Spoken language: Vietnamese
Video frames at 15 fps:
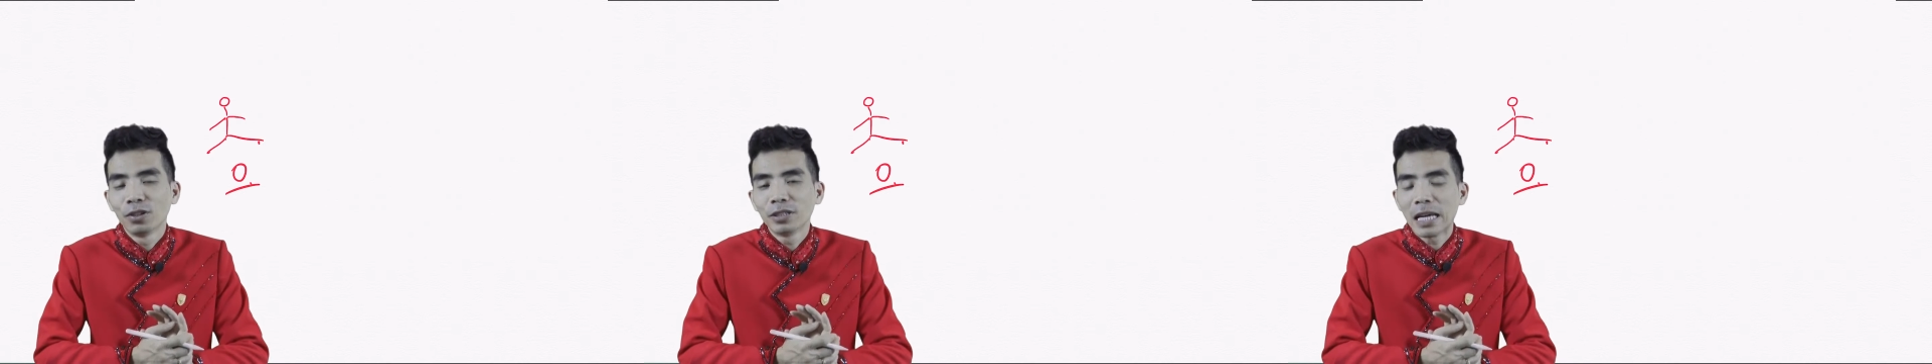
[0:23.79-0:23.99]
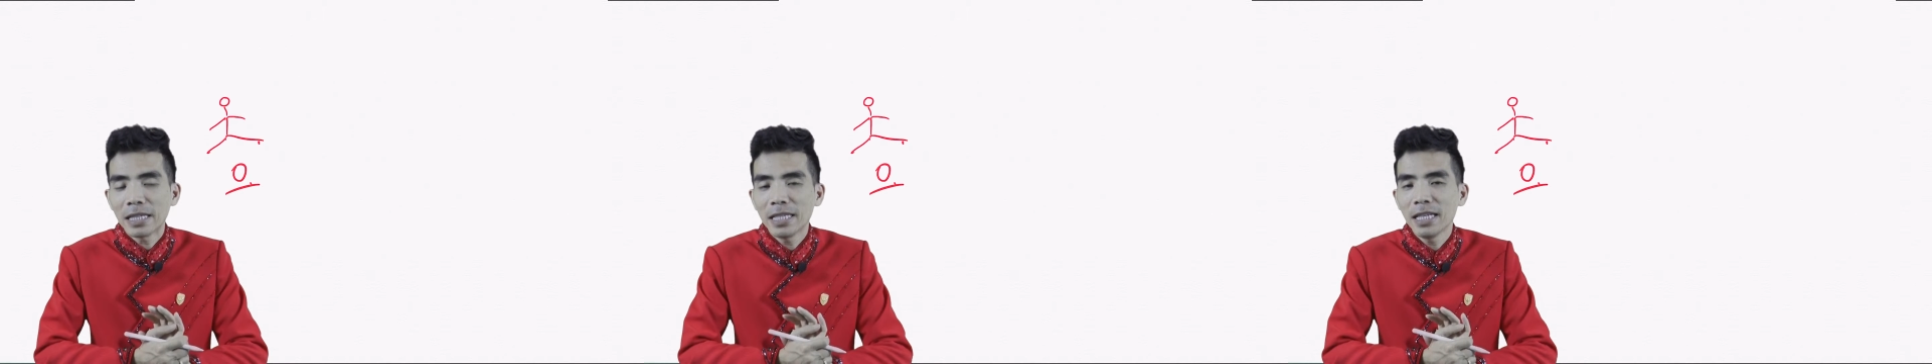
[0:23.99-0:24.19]

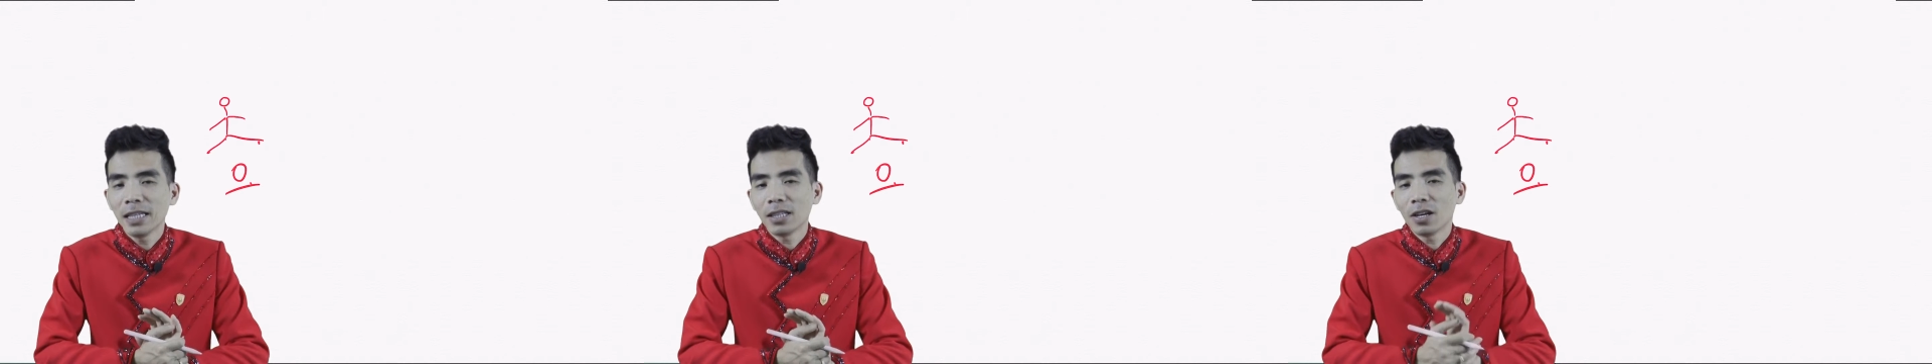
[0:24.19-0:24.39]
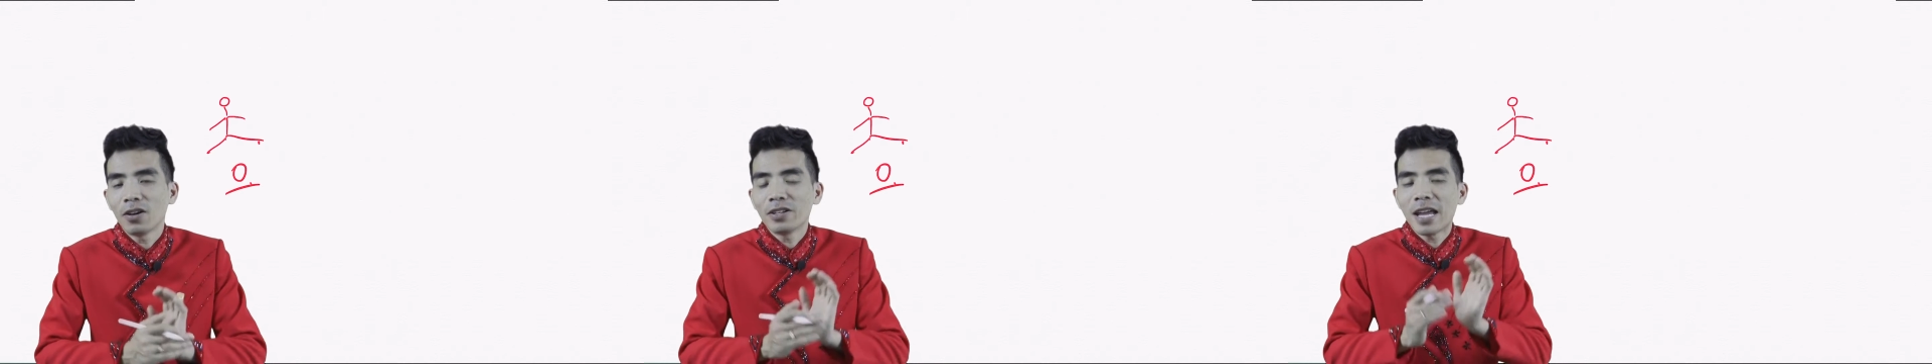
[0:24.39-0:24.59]
có giá trị
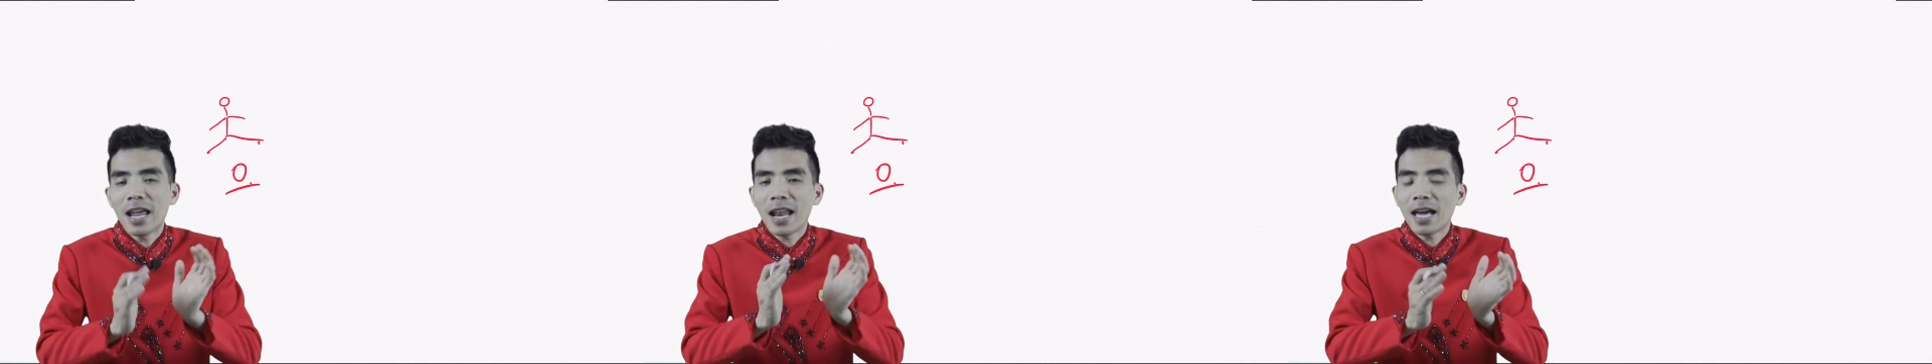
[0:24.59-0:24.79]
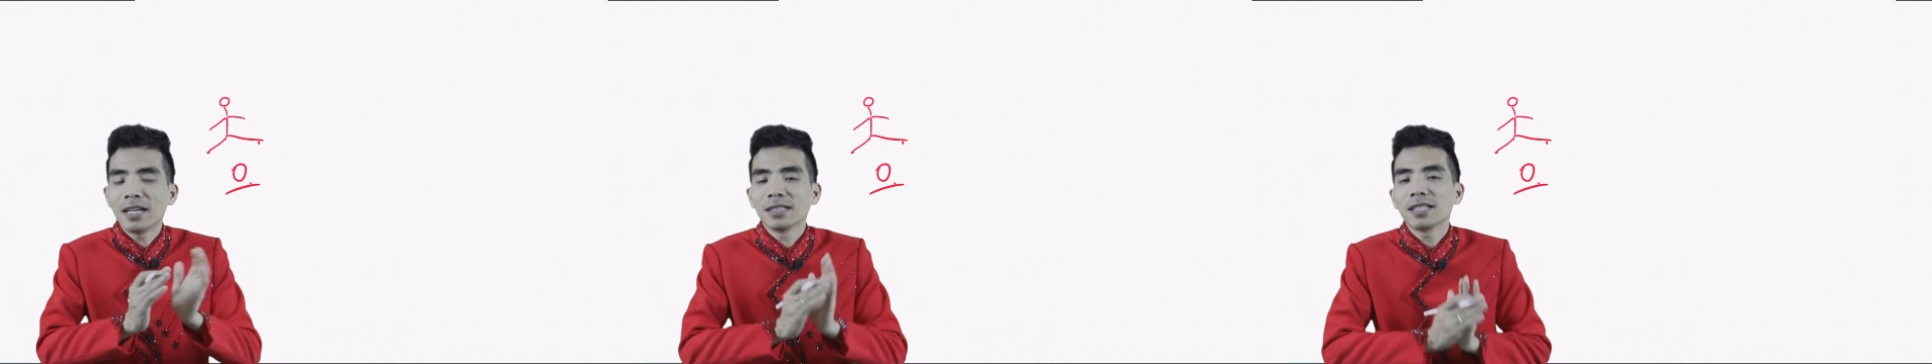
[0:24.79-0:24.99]
thì họ
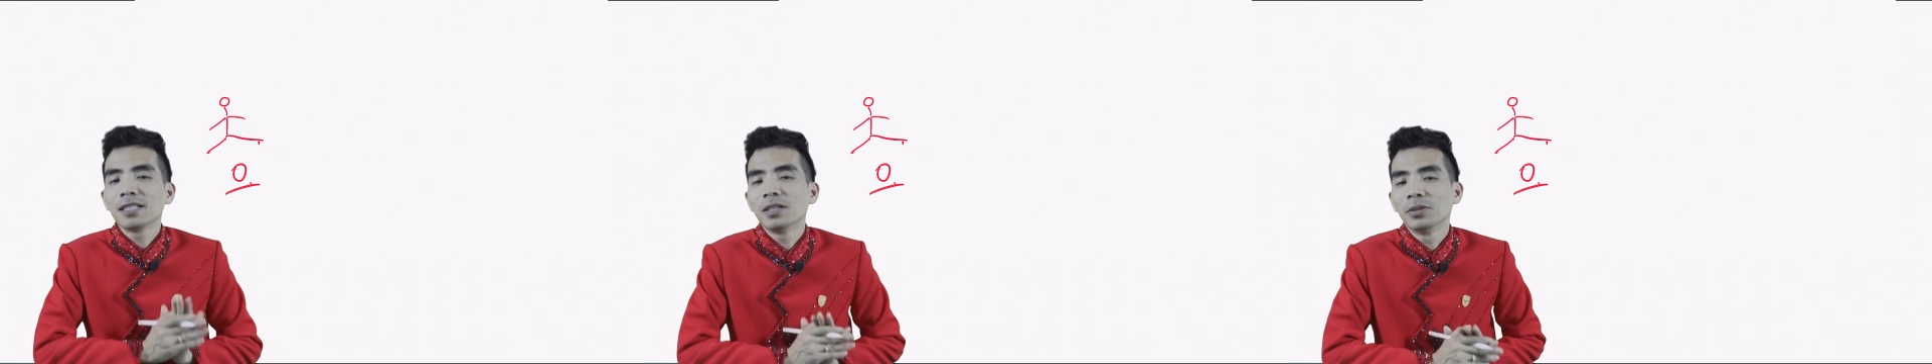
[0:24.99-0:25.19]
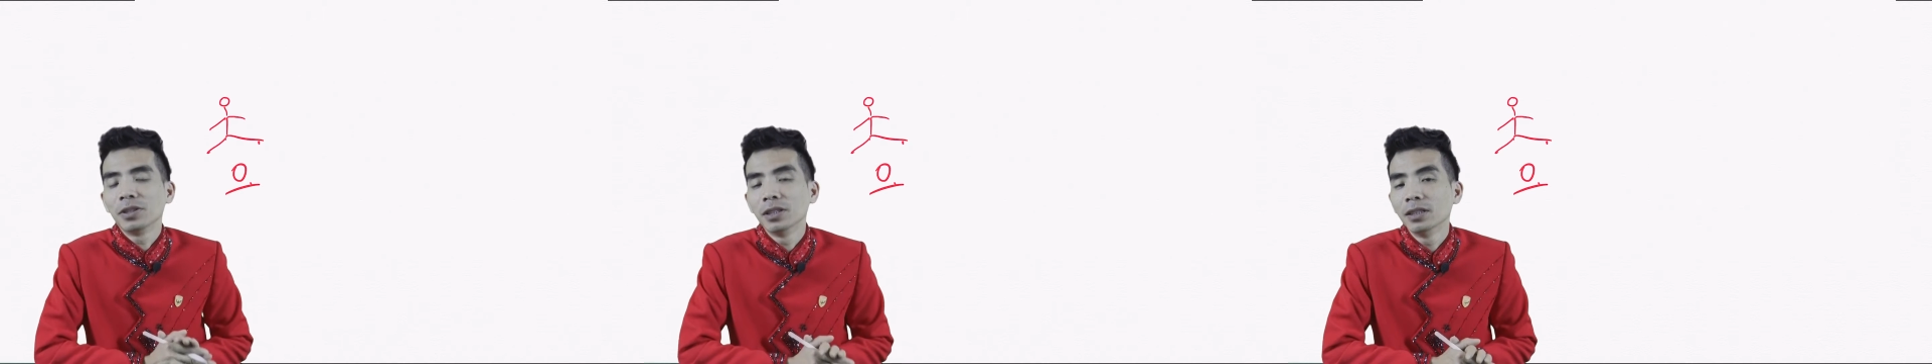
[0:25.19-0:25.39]
để lại được
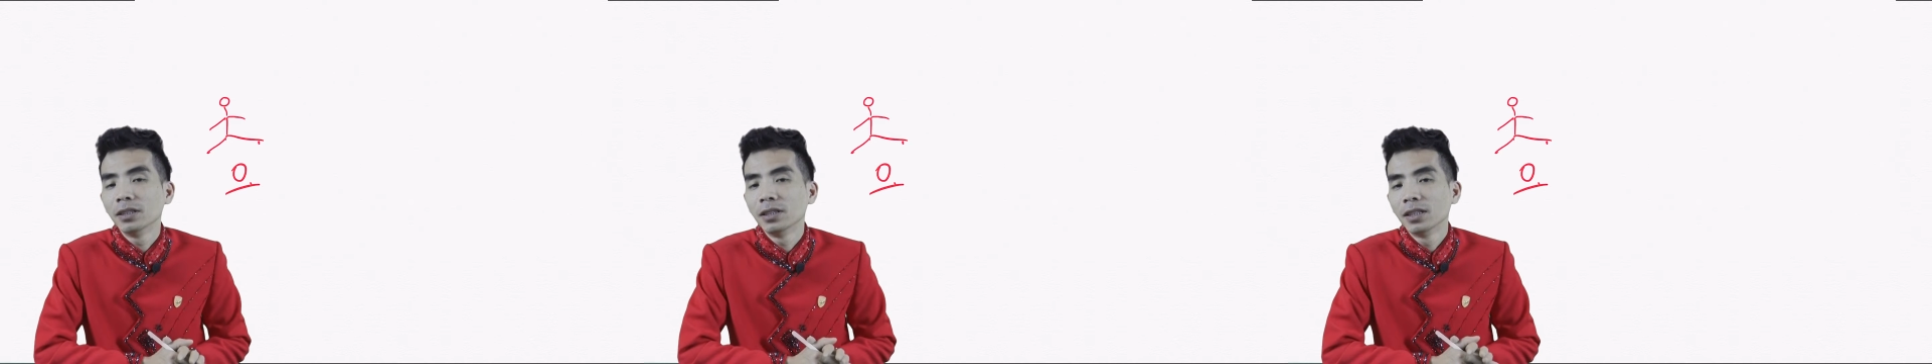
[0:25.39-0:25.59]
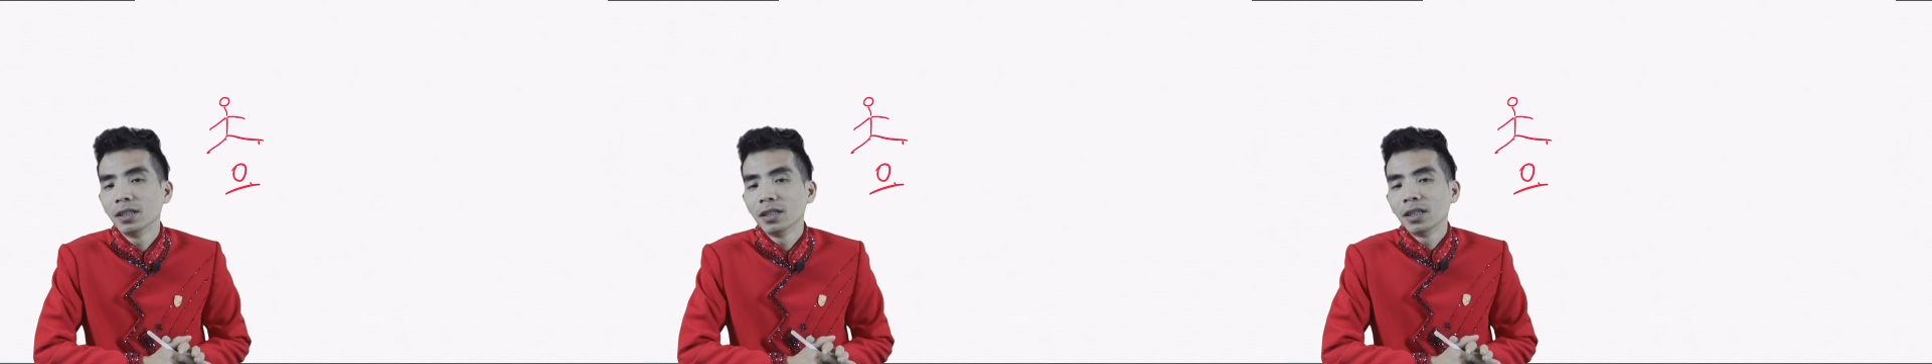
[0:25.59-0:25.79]
rất nhiều thứ.